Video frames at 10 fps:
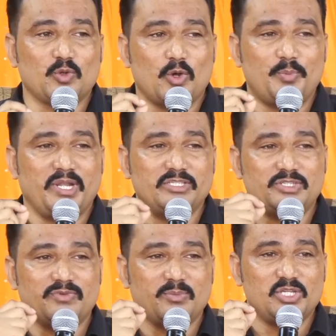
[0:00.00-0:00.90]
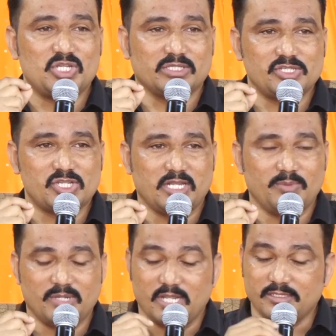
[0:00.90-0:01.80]
को अपने जीवन में शक्तिशाली
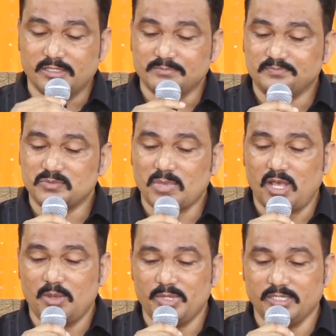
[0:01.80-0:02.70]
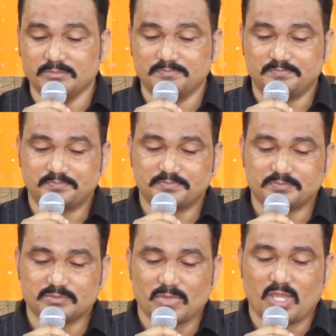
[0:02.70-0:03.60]
बनाते हैं आमीन
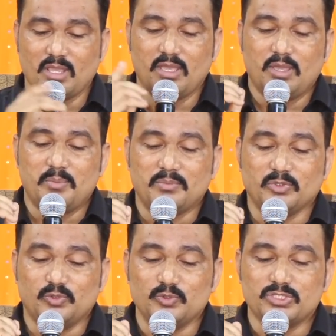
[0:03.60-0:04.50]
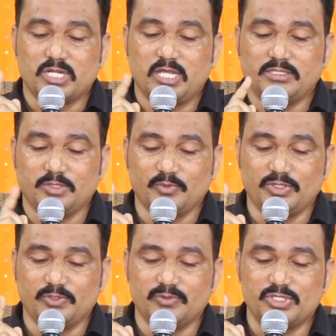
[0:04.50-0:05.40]
दूसरा
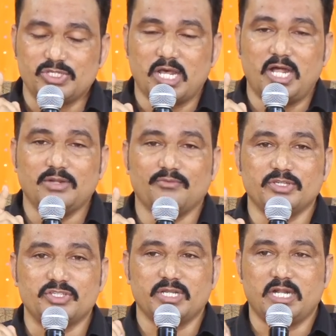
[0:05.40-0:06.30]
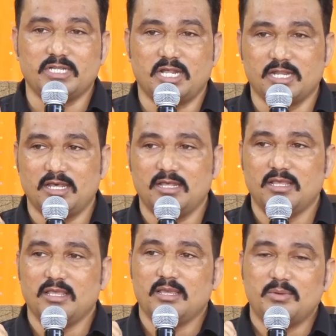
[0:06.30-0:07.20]
उस चार वचन अठारह
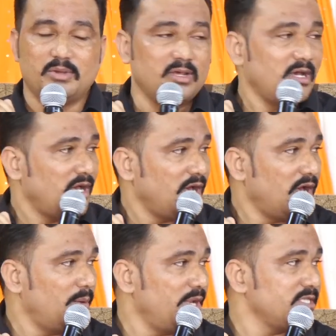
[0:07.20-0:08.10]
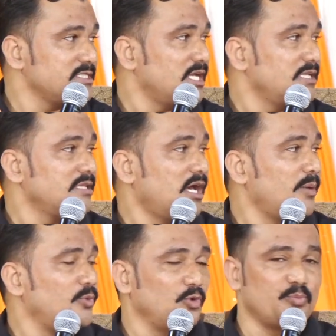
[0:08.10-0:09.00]
हमारे साथ
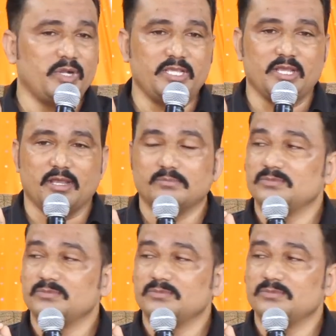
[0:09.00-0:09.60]
आप लोग पढ़िएगा